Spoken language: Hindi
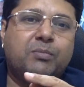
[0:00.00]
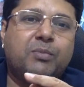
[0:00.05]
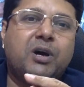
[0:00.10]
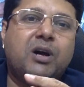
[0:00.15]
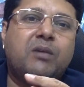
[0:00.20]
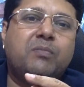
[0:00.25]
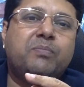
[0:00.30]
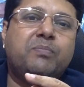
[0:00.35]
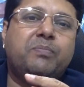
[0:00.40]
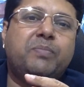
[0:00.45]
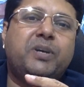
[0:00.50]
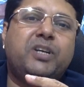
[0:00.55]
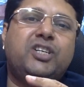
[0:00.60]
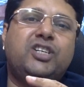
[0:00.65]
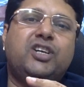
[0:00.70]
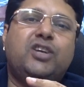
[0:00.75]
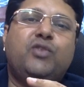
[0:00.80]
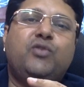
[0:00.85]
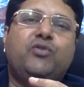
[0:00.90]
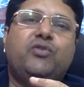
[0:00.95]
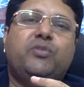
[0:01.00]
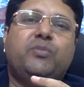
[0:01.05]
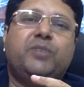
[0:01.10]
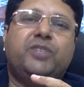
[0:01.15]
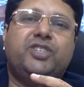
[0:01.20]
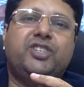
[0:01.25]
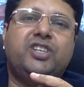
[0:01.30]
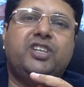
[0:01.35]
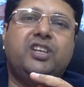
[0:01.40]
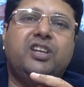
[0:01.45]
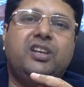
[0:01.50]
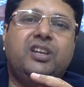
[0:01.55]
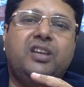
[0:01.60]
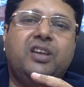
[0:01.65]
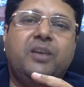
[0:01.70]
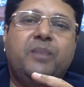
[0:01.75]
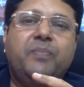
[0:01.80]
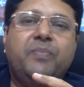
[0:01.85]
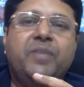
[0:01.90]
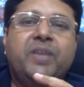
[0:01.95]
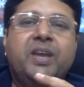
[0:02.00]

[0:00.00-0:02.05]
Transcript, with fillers: तमाम परेशानियों से बचने के लिए